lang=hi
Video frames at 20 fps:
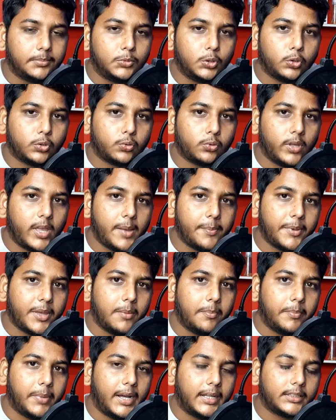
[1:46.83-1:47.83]
अब दोस्तों यहाँ पे
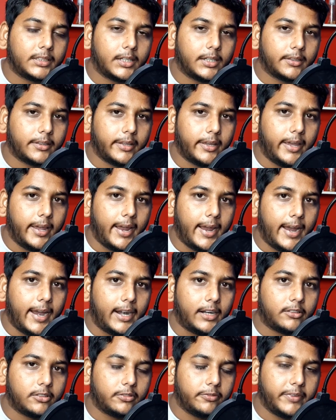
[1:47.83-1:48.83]
हम बात करते हैं
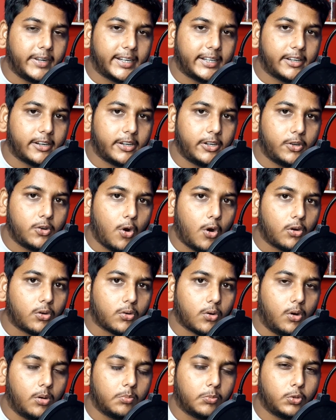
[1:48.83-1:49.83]
एड्स विक्ट्री
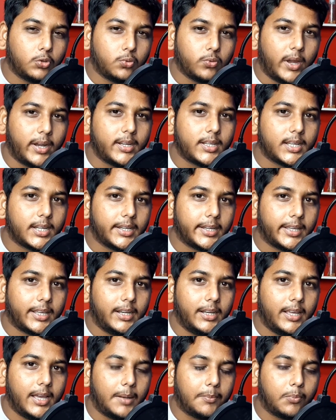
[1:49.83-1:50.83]
डॉट कॉम को ज्वाइन करने के
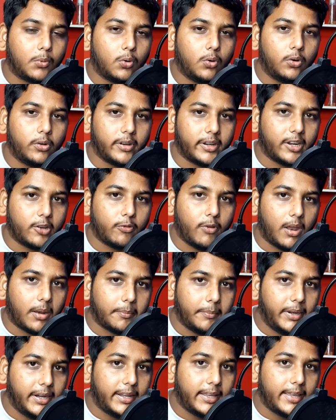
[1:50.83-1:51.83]
लिए आपको
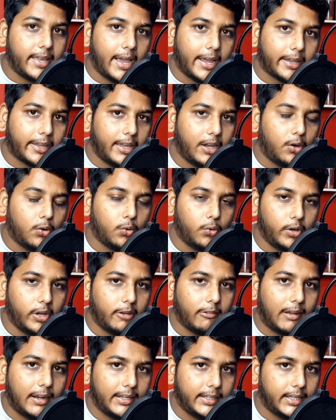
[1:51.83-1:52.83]
रिक्वायरमेंट क्या क्या
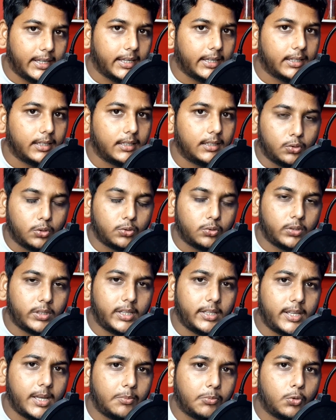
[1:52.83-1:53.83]
होने वाली है दोस्तों
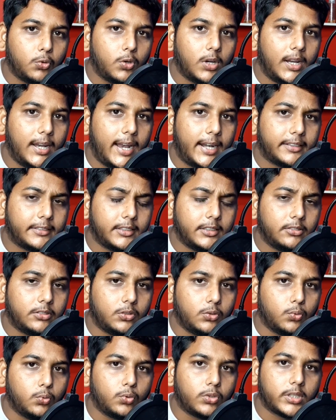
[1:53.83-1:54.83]
यदि आप गूगल एडसेंस
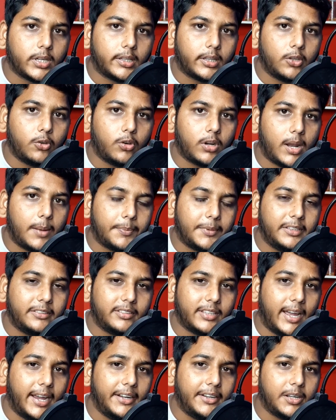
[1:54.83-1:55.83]
यूज करते हैं और आपकी
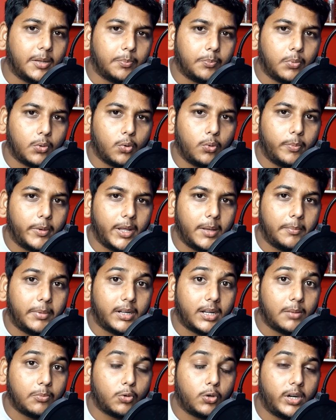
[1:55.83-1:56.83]
साइट अप्रूव्ड है
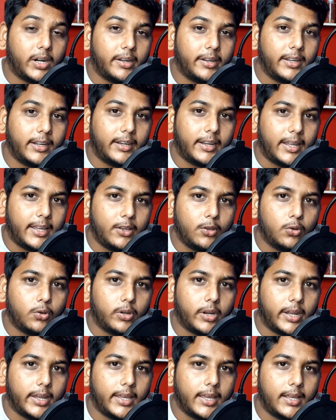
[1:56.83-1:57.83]
बट आपको अर्निंग नहीं हो
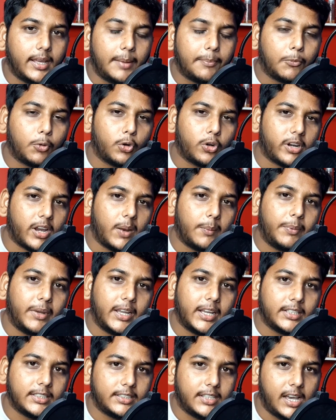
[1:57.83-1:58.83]
रही है आपको
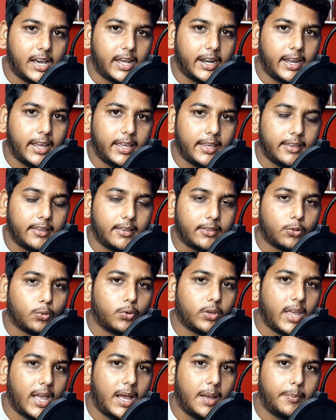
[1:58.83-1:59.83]
ट्रैफिक अच्छा आ रहा है
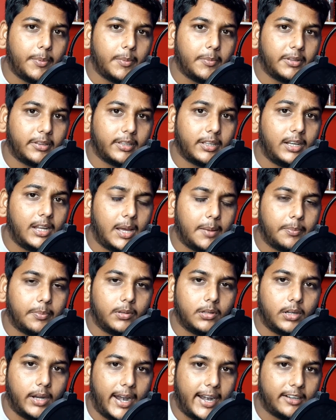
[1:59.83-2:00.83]
तो यहाँ पे बेसिकली आप
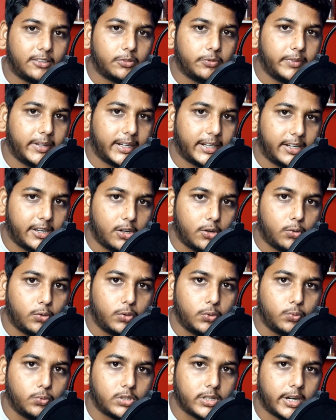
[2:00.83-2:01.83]
एड्स uh, विक्ट्री को
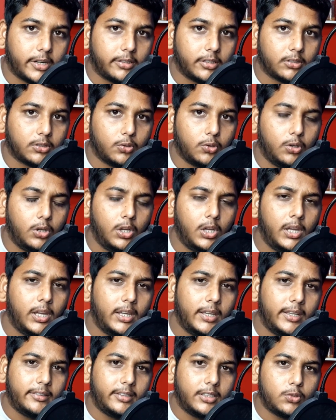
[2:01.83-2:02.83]
यूज कर सकते हो
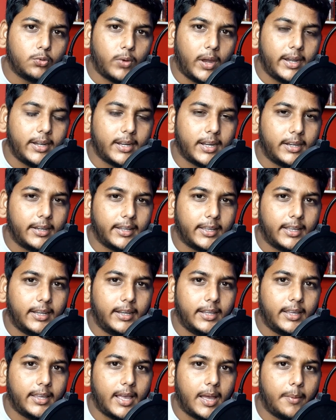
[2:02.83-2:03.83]
इसे ज्वाइन करने के
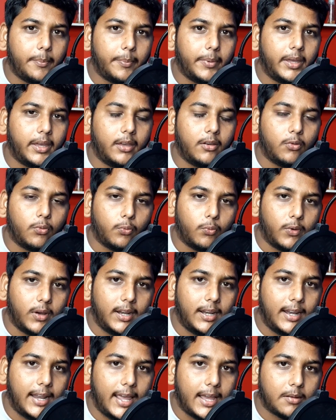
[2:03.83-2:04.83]
लिए यहाँ पे
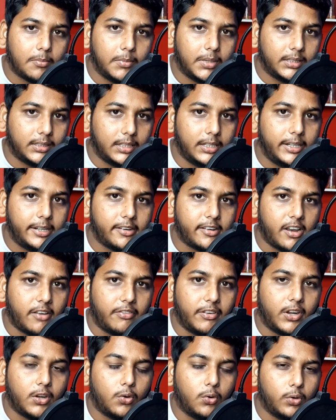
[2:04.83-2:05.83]
वन लैख मंथली
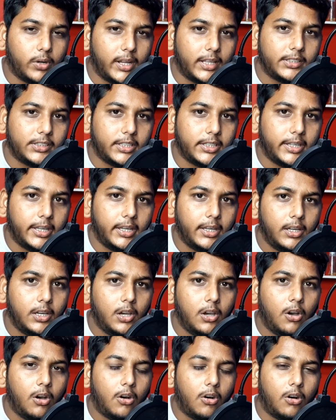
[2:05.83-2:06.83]
ट्रैफिक होना चाहिए
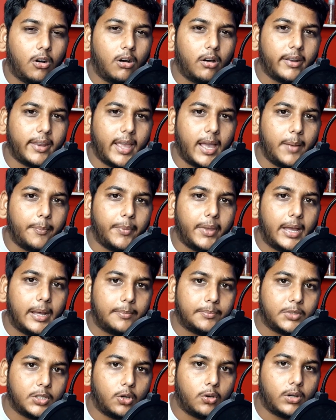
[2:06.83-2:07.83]
और यहाँ पे
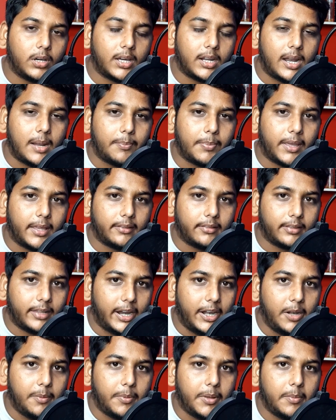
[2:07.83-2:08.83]
आप चाहो अगर आपके
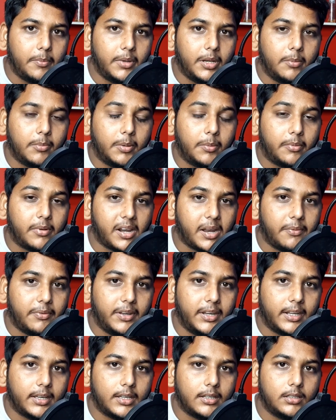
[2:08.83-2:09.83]
साइट पे मिनिमम
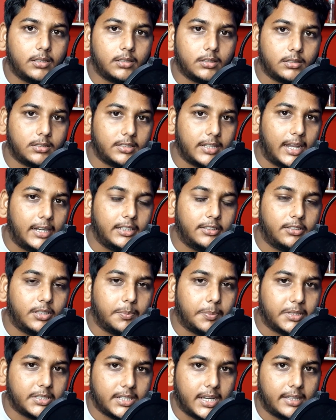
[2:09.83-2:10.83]
ट्रैफिक 40 से
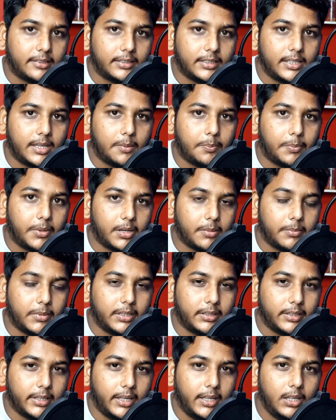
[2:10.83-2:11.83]
पचास हज़ार पर
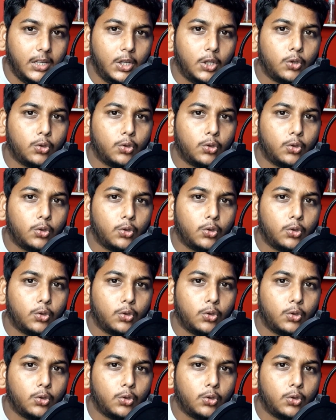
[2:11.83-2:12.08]
मंथ है